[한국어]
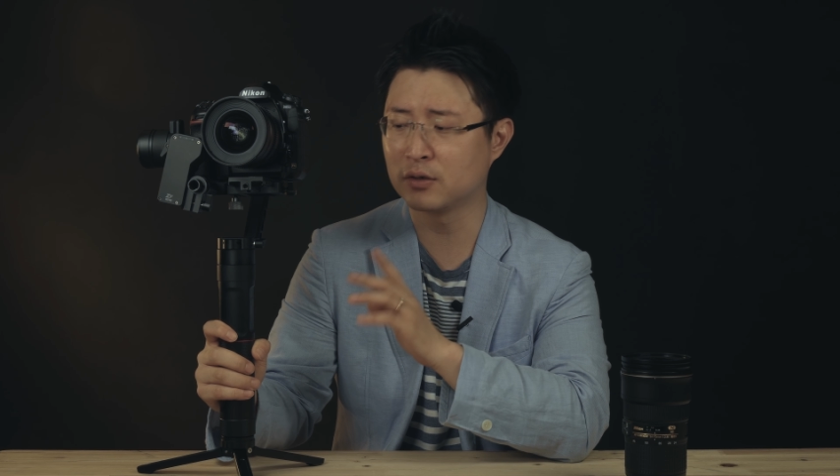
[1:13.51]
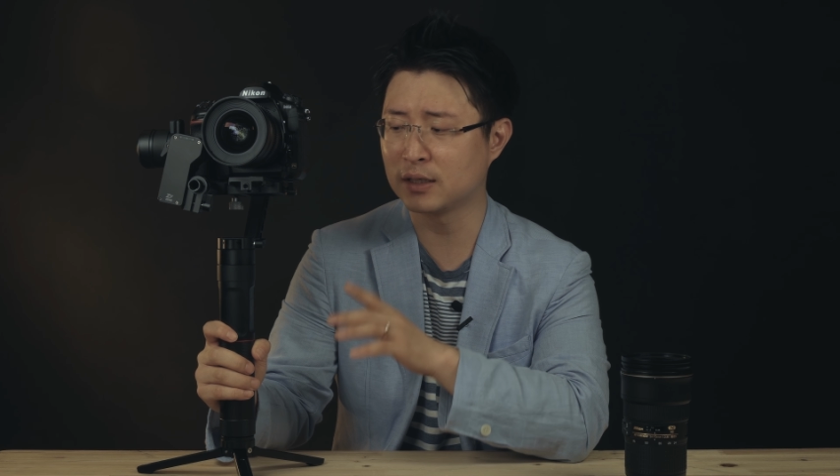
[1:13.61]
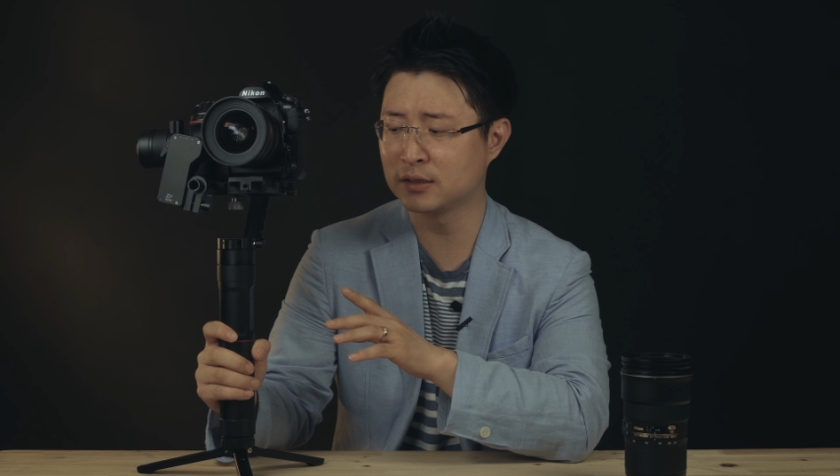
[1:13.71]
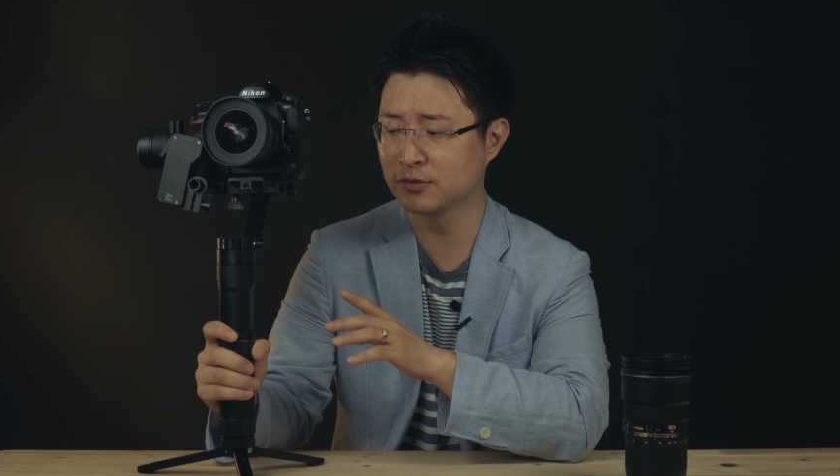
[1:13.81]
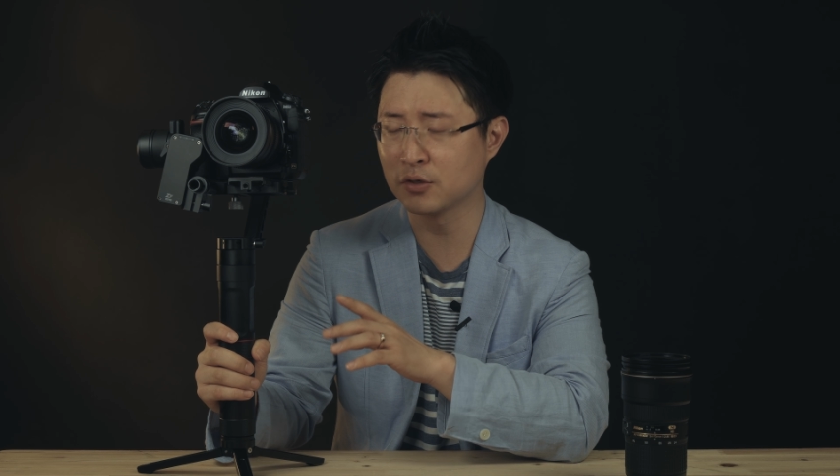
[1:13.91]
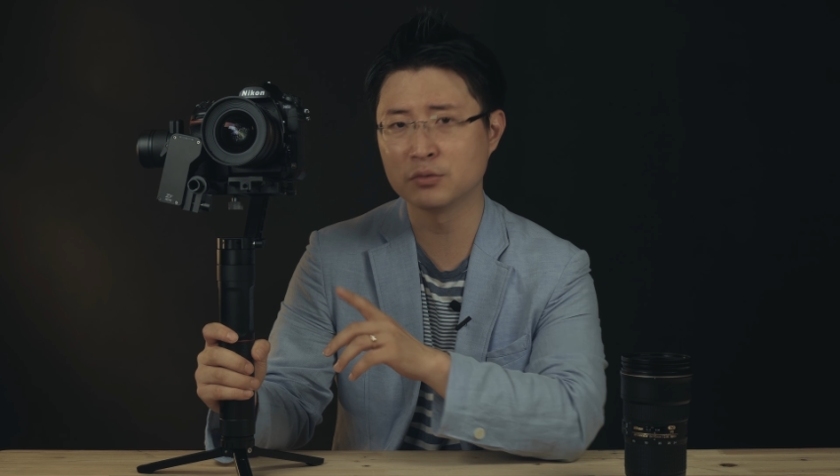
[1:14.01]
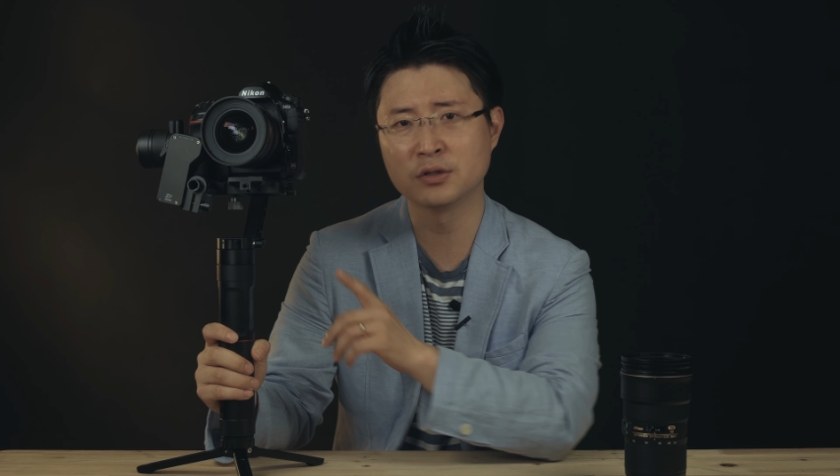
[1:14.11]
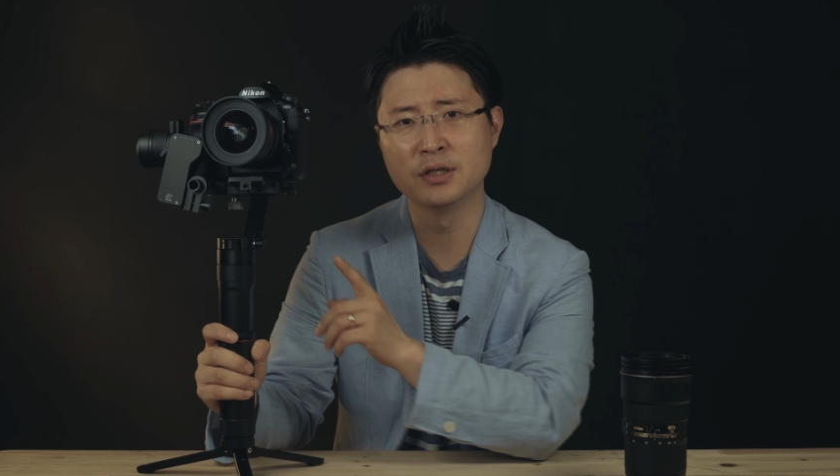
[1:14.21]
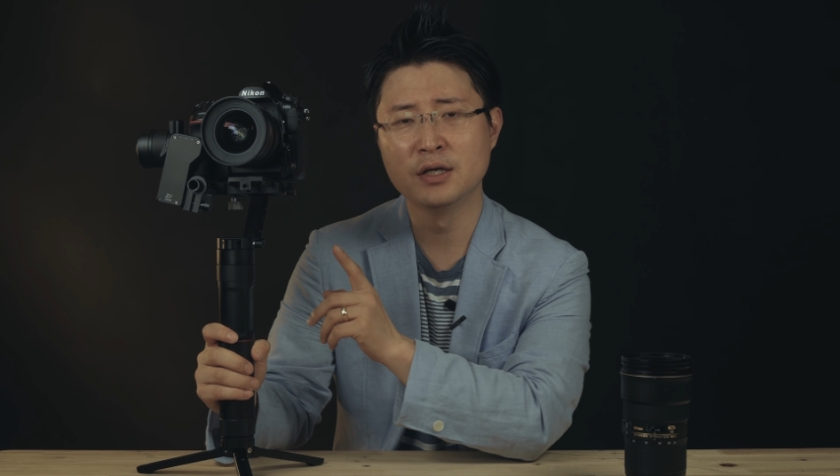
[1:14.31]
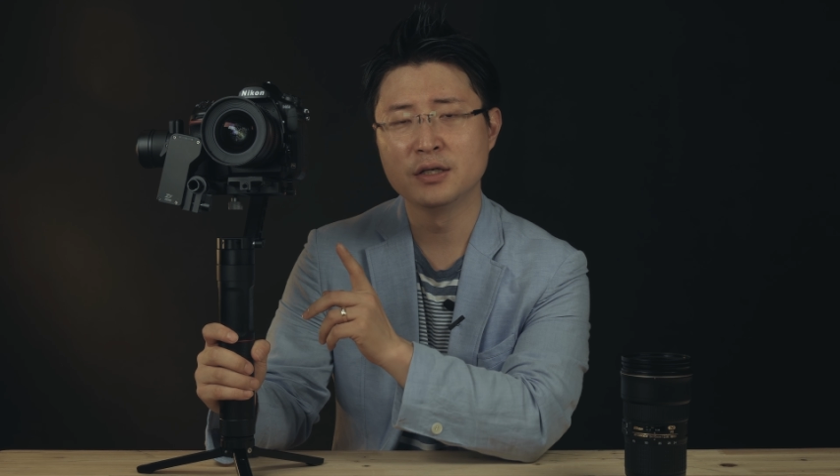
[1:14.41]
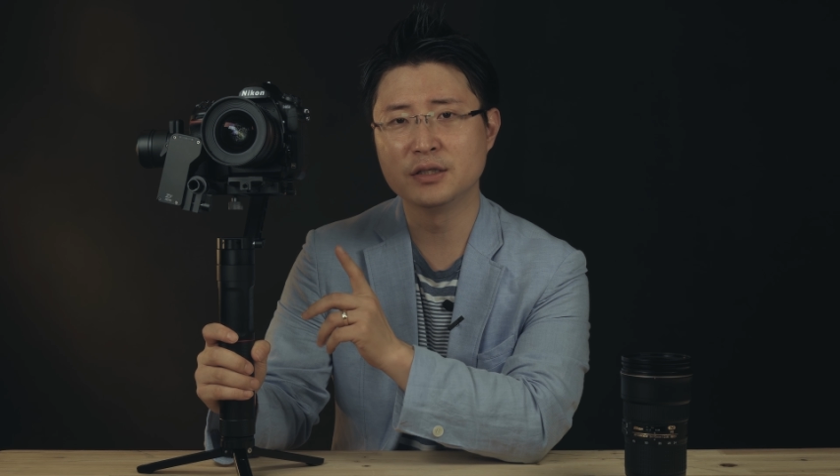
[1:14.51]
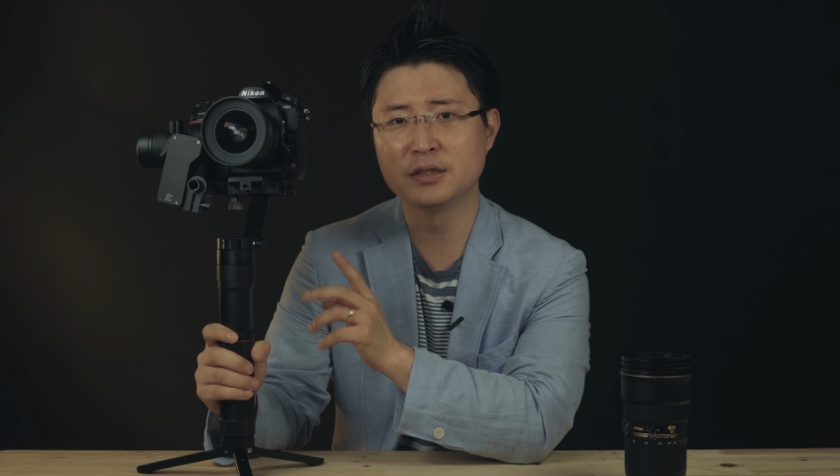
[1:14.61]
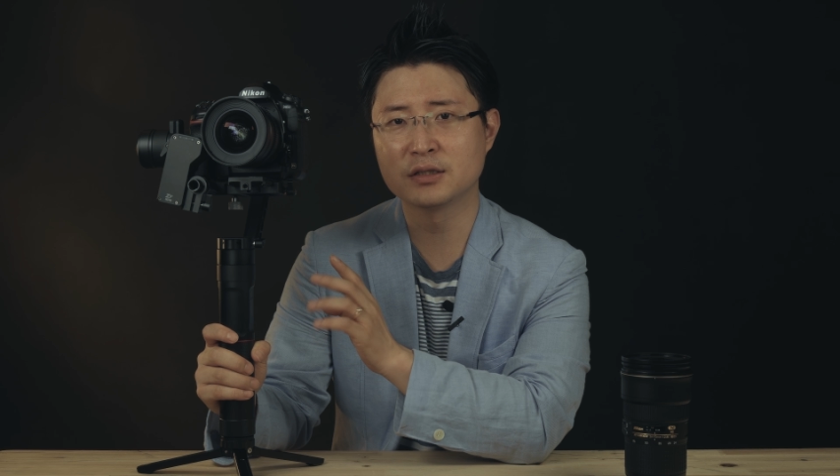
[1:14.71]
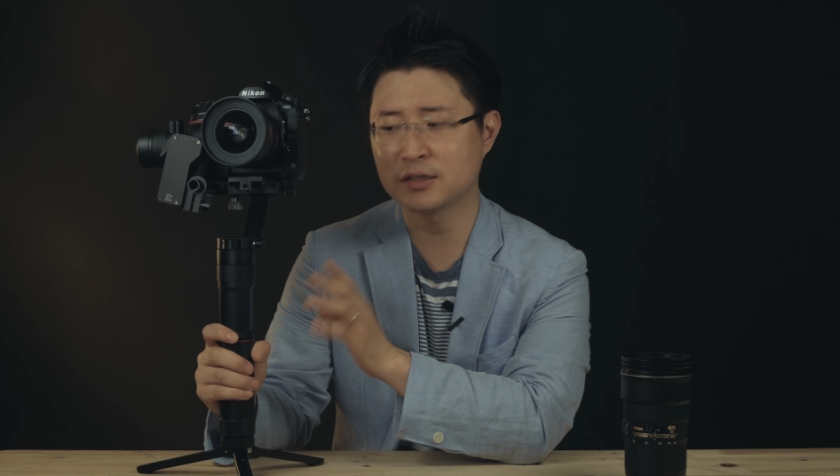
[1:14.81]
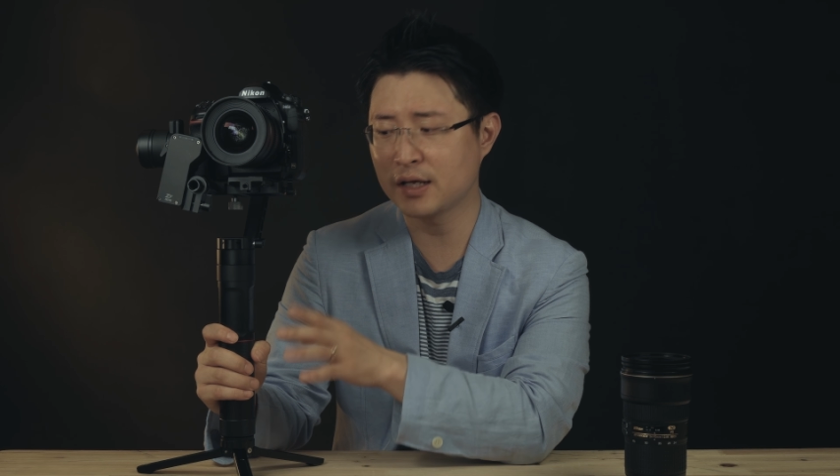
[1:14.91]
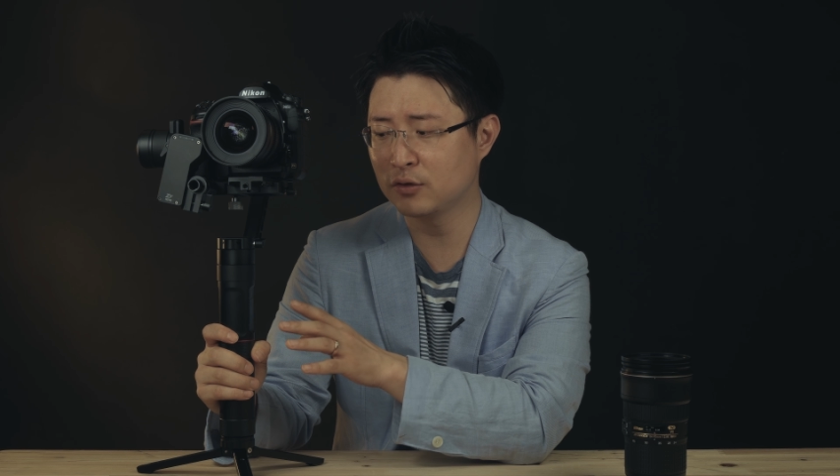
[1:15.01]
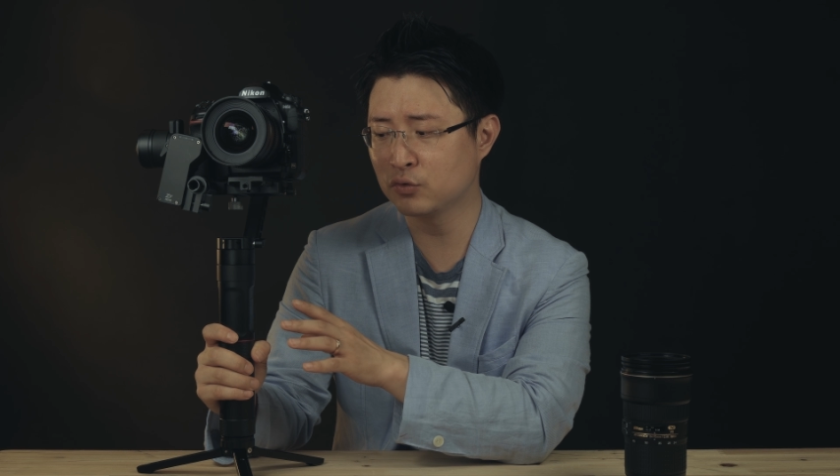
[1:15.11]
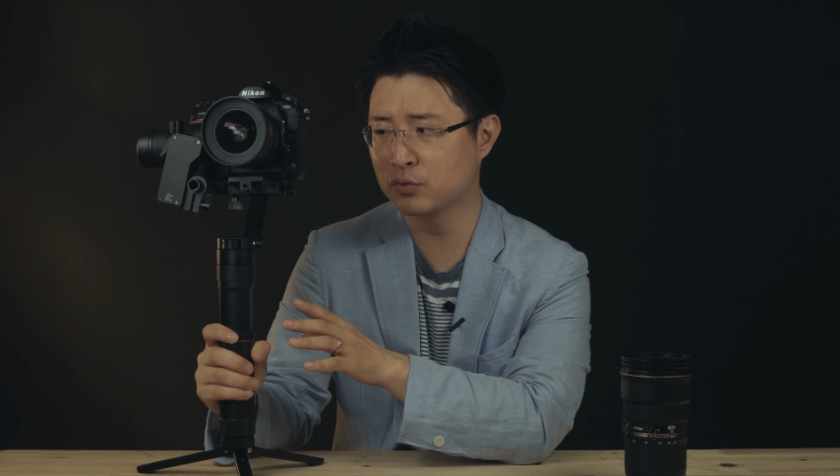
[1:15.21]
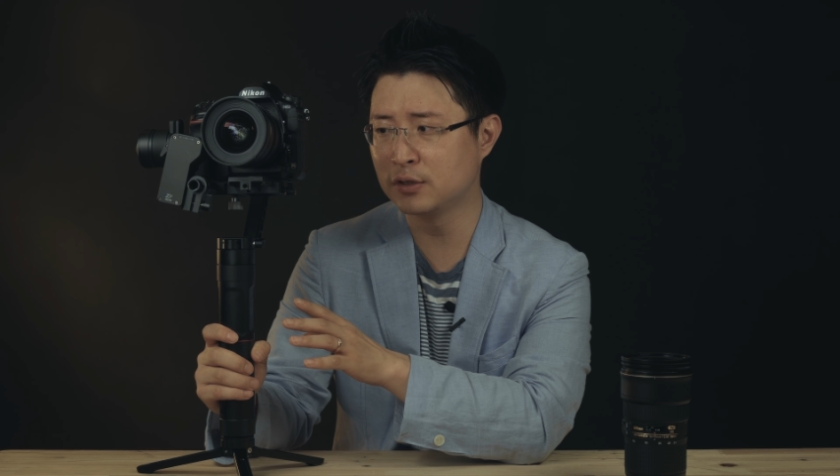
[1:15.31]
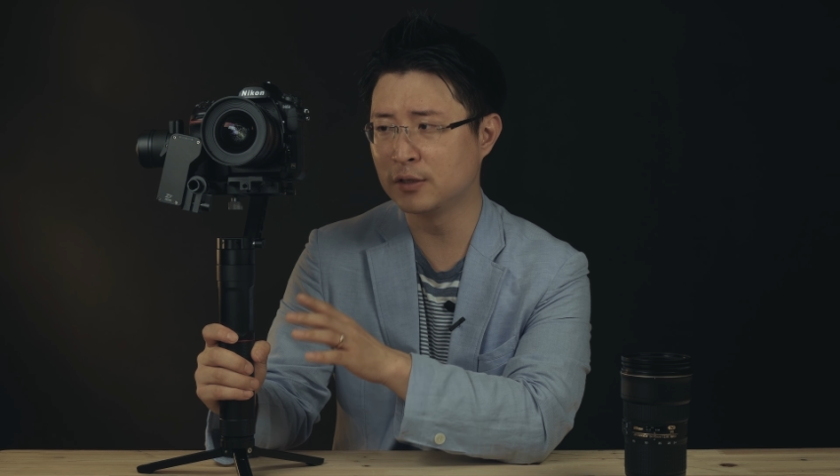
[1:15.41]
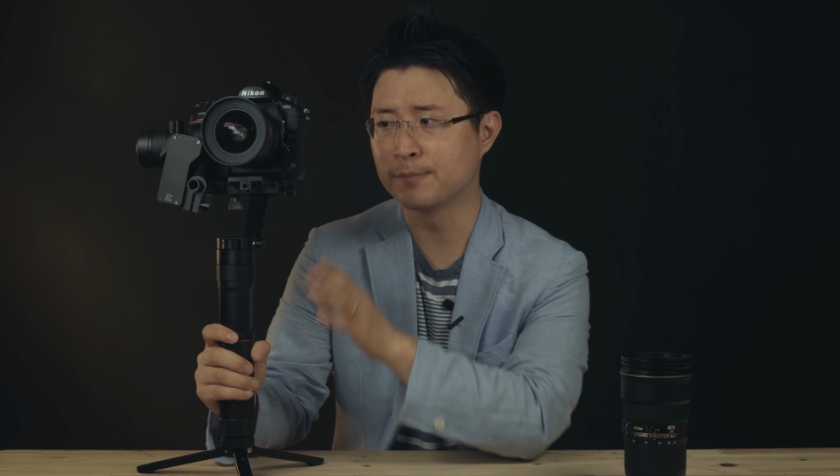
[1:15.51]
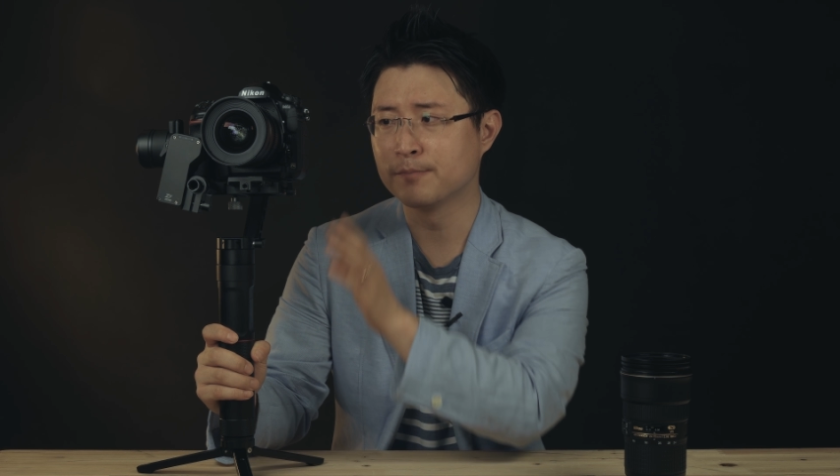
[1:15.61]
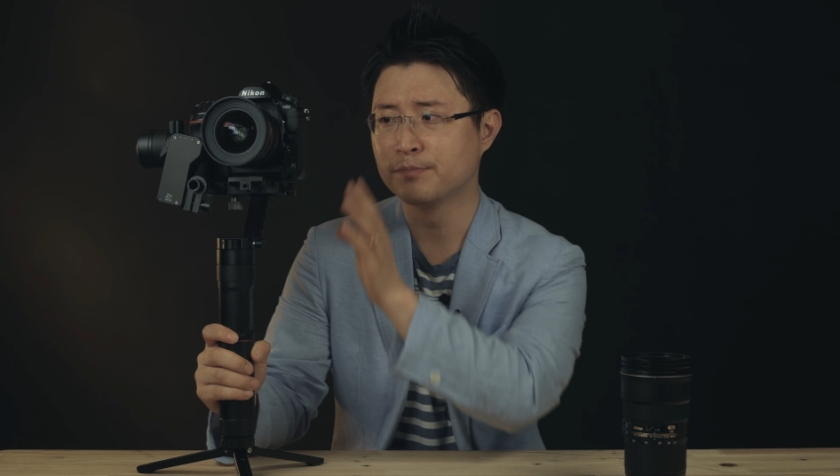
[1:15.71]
같은 경우는 이 크레인2를